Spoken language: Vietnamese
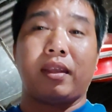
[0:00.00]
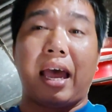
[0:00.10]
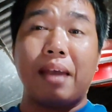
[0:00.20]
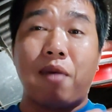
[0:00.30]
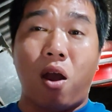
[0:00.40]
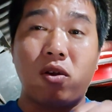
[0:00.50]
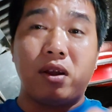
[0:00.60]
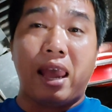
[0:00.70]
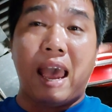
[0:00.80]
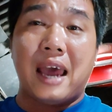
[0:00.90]
cái mỏ con
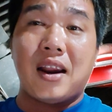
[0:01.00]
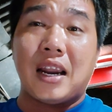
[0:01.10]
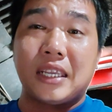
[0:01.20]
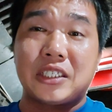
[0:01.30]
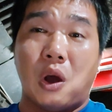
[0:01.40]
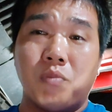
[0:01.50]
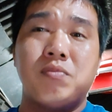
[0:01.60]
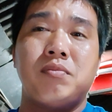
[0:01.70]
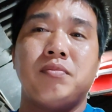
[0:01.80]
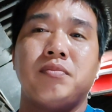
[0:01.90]
gà nó là chất sụn
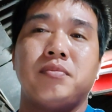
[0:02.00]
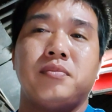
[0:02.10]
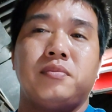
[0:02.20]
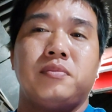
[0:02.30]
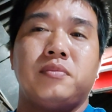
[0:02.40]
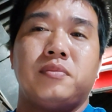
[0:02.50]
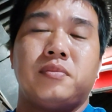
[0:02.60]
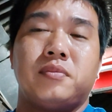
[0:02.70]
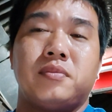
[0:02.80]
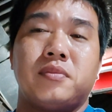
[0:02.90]

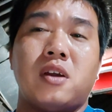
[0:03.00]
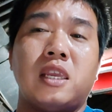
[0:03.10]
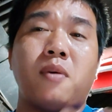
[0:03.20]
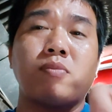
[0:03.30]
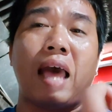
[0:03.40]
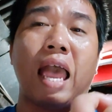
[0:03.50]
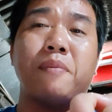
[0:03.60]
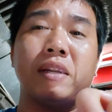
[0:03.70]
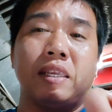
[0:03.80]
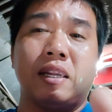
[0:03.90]
nó như móng tay
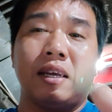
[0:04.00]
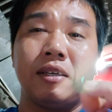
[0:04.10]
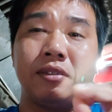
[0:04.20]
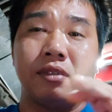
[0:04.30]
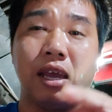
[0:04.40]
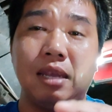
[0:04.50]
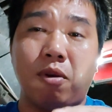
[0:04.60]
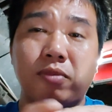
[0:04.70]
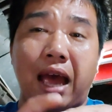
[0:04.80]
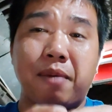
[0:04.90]
mình vậy nè y như
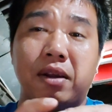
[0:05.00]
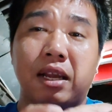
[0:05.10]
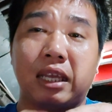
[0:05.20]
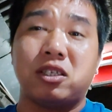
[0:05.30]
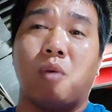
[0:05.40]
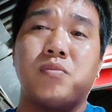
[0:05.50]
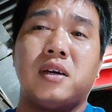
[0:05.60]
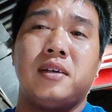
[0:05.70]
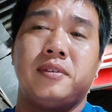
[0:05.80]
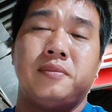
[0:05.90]
móng tay mình là chất sụn đó
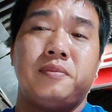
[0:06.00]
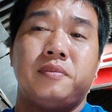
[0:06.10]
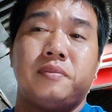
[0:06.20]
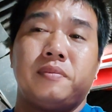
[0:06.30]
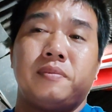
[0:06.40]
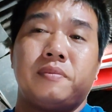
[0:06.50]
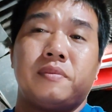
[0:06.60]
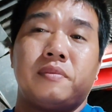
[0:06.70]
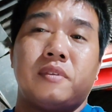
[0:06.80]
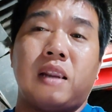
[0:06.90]

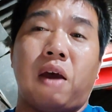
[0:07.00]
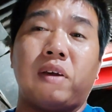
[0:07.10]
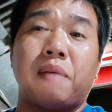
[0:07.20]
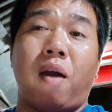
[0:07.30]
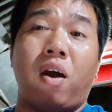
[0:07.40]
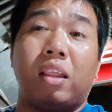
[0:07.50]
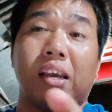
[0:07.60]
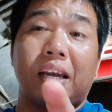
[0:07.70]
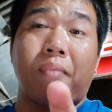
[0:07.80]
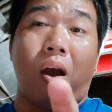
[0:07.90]
nó nổ ngay mỏ là
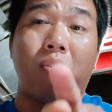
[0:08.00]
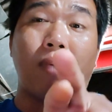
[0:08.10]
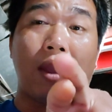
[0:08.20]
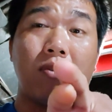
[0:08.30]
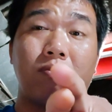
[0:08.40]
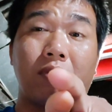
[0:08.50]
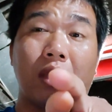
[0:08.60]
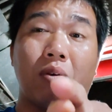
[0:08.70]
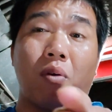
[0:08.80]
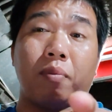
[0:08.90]
giật cái mỏ mẹo
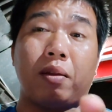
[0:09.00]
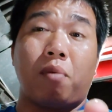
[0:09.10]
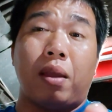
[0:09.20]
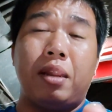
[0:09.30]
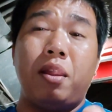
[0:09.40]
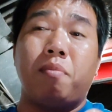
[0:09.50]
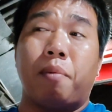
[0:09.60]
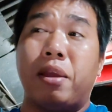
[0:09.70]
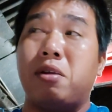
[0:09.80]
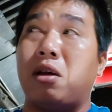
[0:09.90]
nhiều con bị nó bị nếu mà
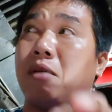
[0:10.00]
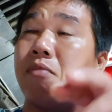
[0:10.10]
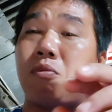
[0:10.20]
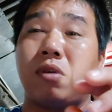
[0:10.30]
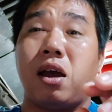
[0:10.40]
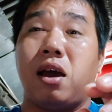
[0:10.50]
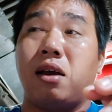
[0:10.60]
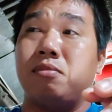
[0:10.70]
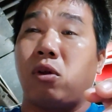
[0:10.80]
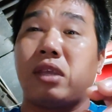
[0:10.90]
bị ờ, một
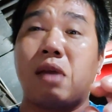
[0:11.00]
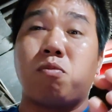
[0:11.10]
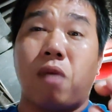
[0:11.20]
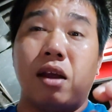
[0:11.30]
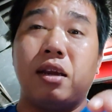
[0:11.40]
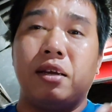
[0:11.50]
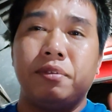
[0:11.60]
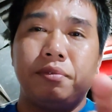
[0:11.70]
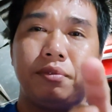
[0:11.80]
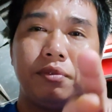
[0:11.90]
uh, nổ trái một bự á
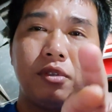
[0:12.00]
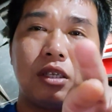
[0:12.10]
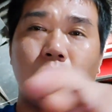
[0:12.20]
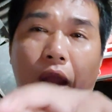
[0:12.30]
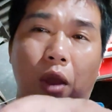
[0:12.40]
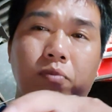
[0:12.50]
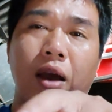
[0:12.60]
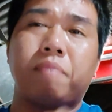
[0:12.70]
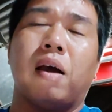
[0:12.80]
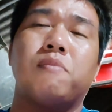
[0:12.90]
nó sẽ quẹo một
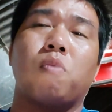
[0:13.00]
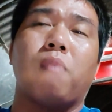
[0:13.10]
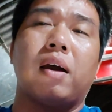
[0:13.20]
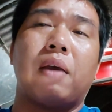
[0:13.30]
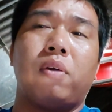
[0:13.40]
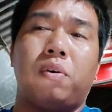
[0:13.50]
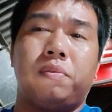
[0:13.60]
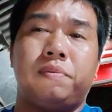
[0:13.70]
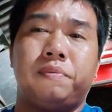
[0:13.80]
bên bự một bự theo luôn